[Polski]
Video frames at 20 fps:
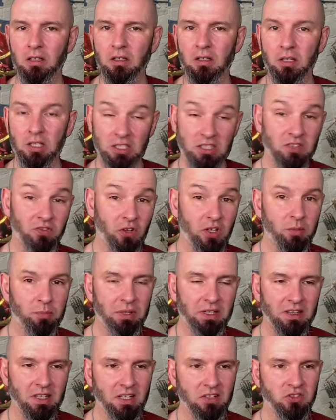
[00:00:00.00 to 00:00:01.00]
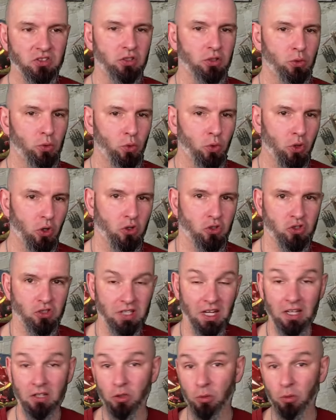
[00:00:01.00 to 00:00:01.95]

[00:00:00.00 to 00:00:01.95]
e, swoich 15 urodzin, tak?